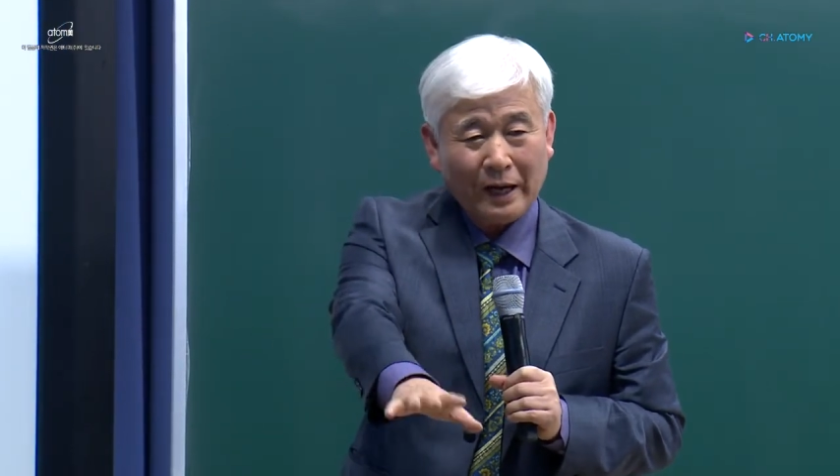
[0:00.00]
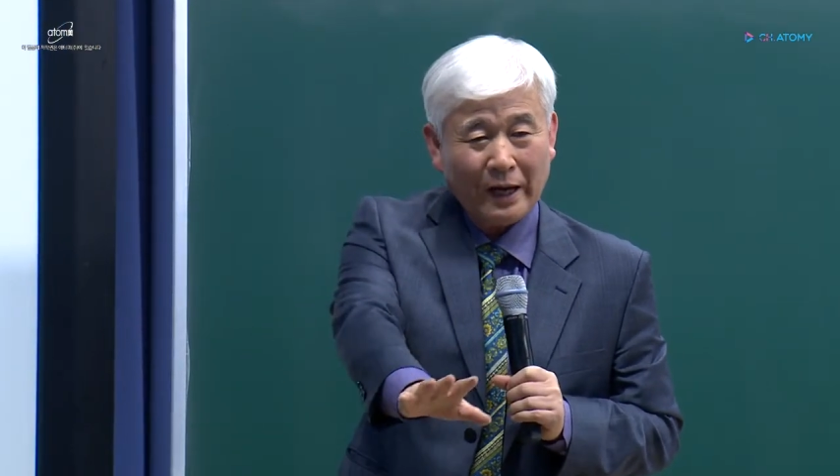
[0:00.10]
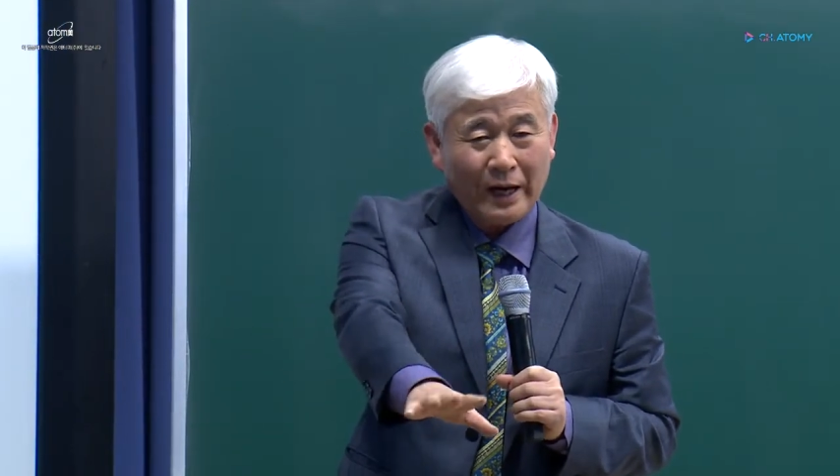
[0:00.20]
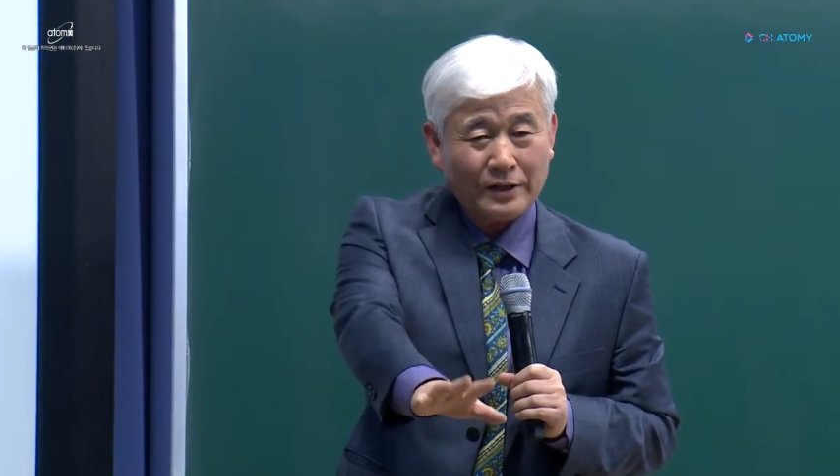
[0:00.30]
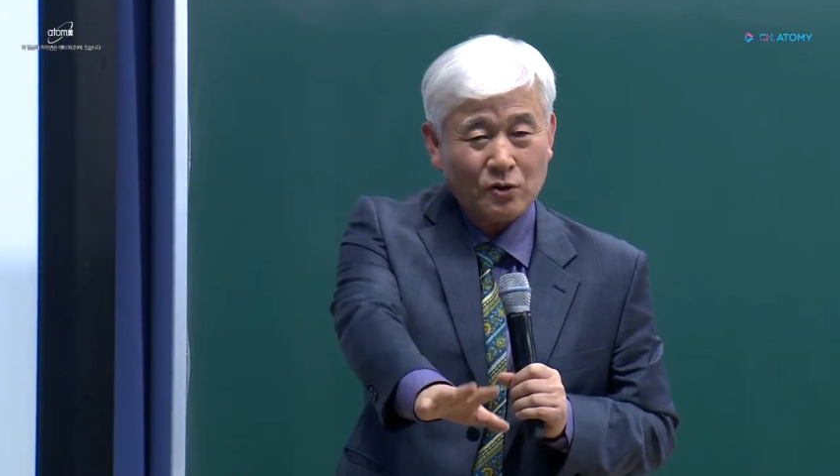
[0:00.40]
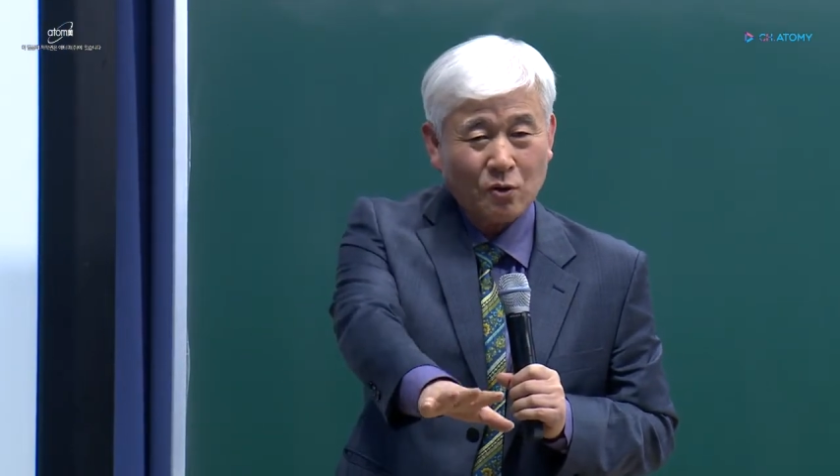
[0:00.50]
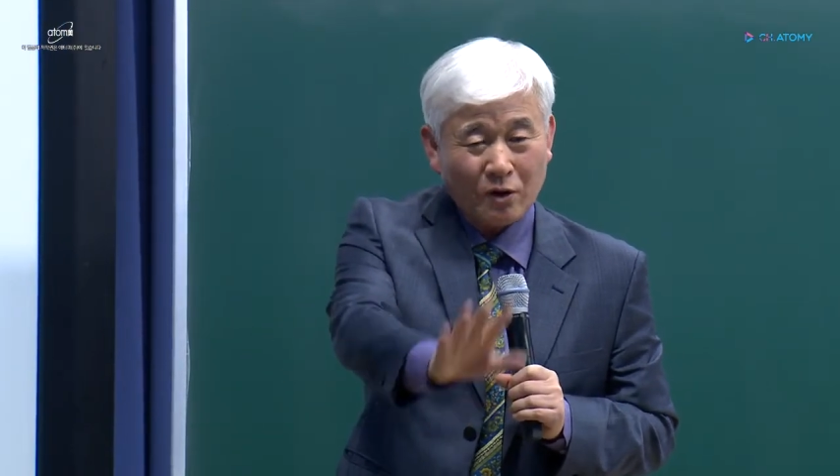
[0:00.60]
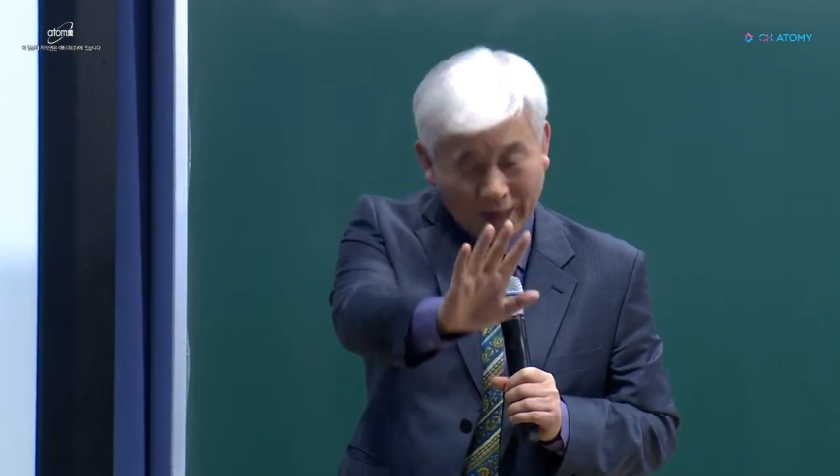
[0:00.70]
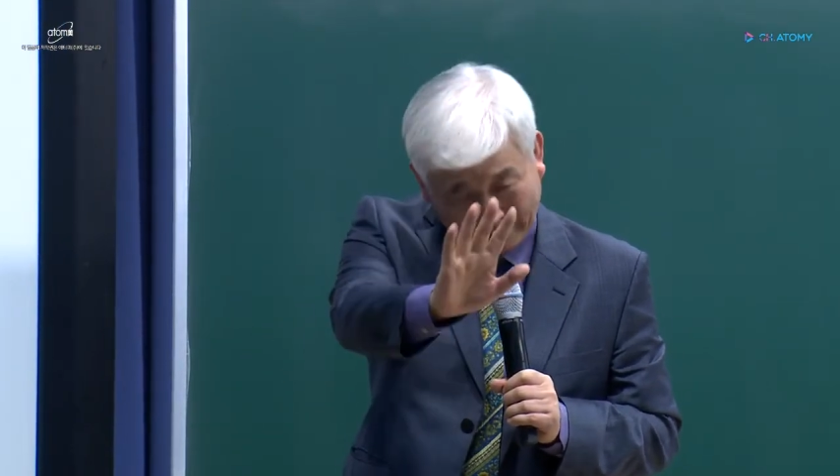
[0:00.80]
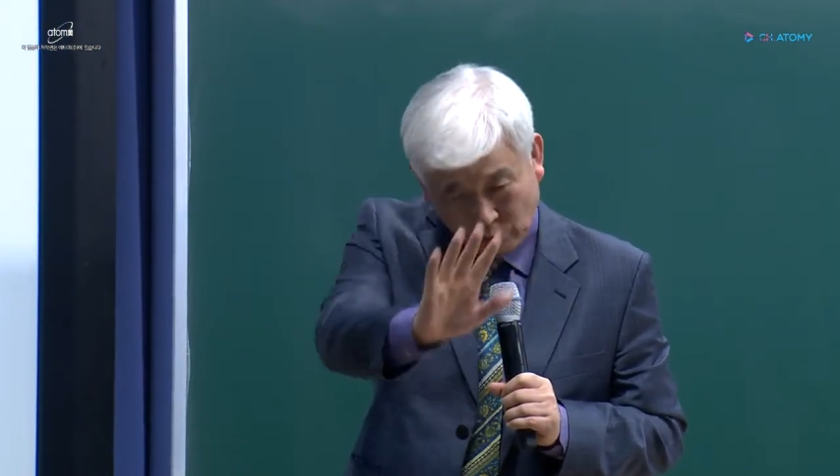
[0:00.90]
해가지고는
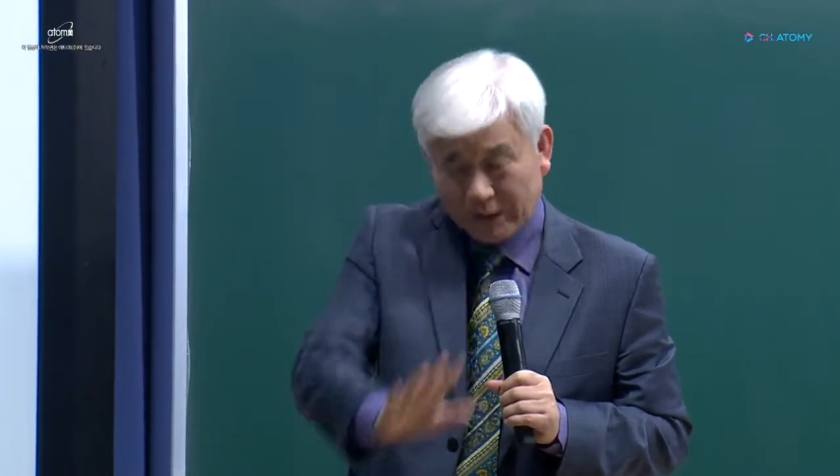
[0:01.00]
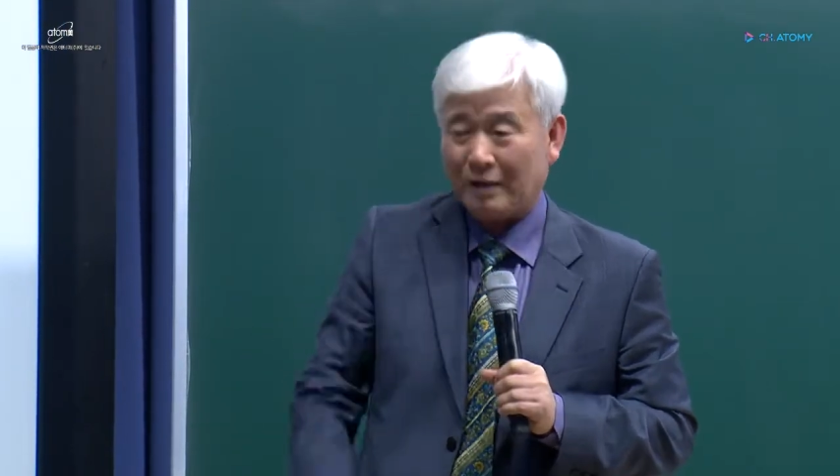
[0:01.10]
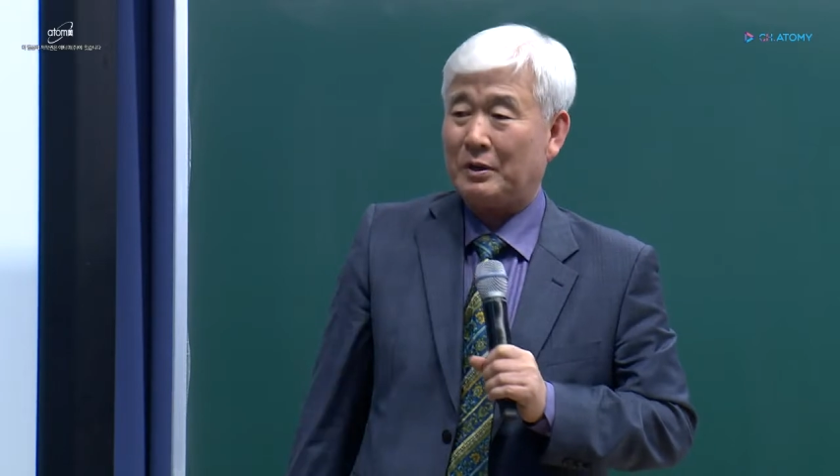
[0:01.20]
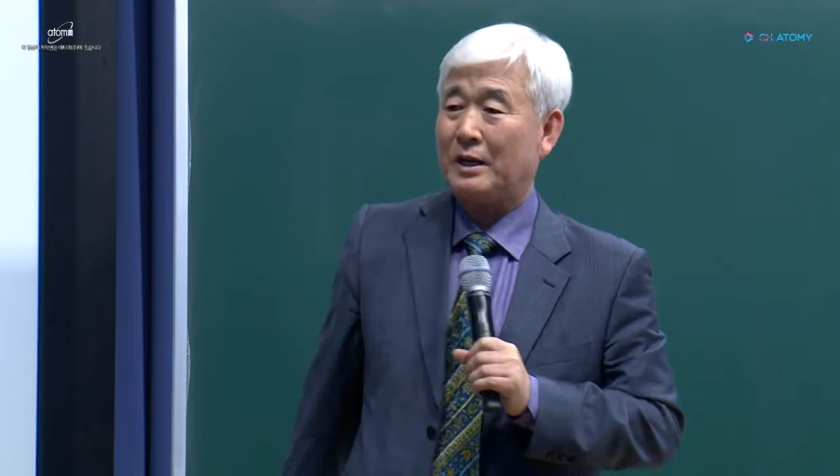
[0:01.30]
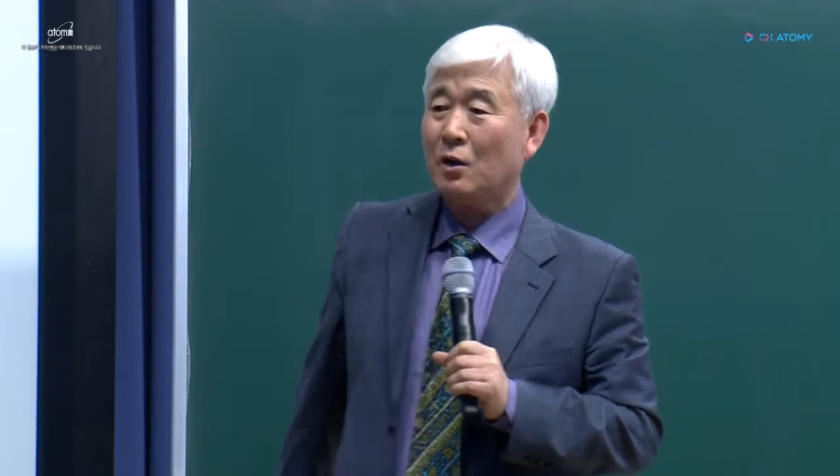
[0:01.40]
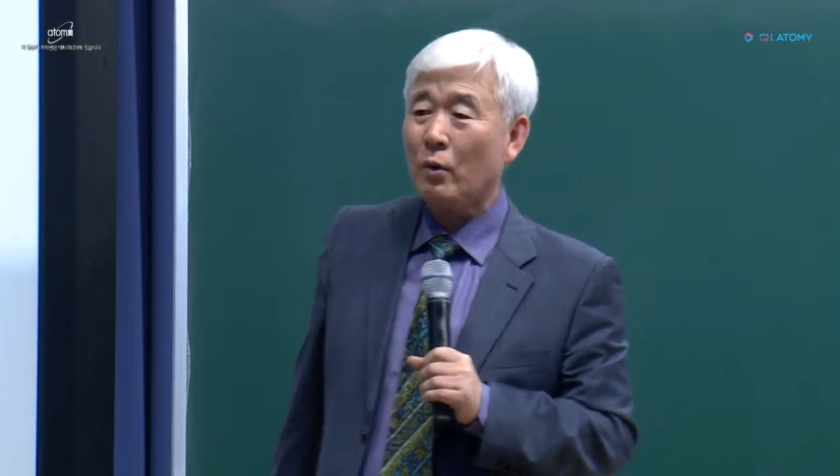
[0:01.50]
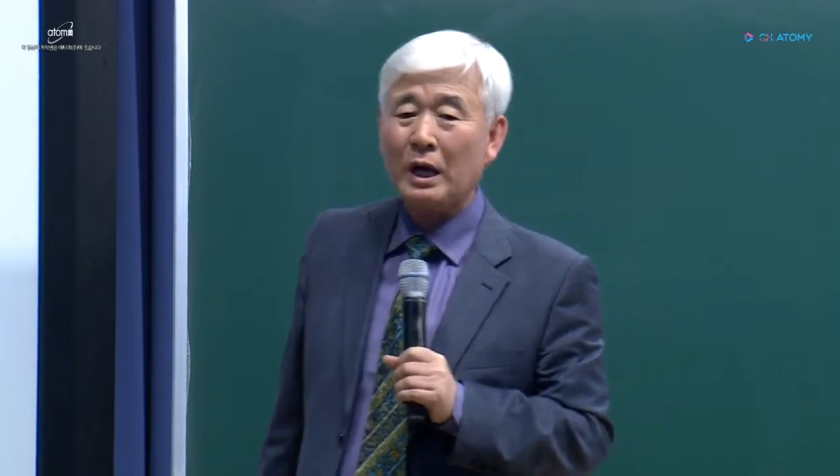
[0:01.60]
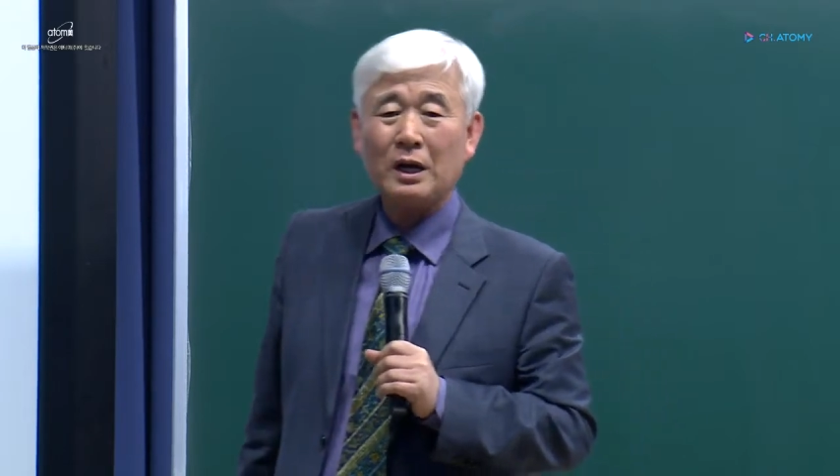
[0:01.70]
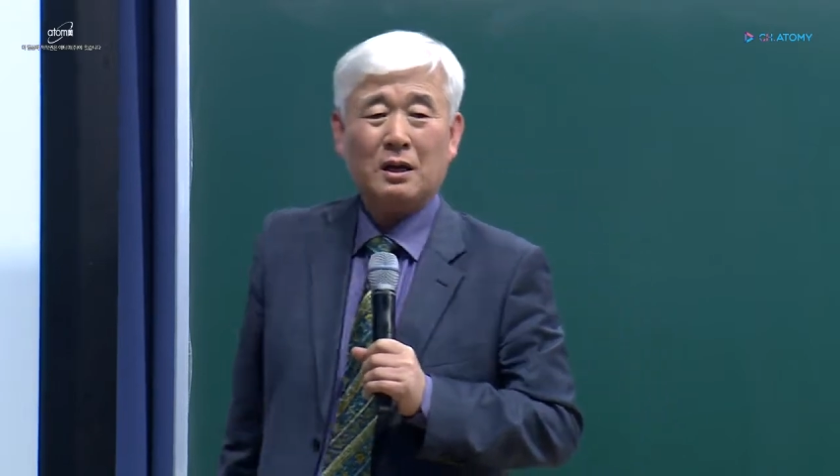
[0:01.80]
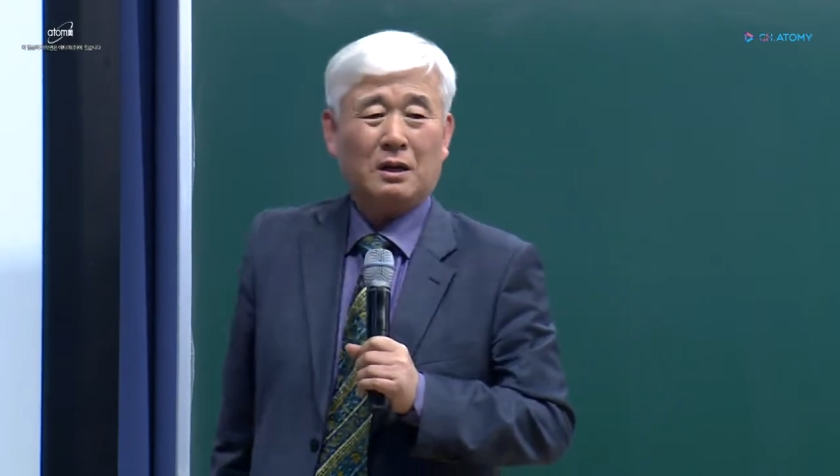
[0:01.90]
안 된다 이 말이야. 왜?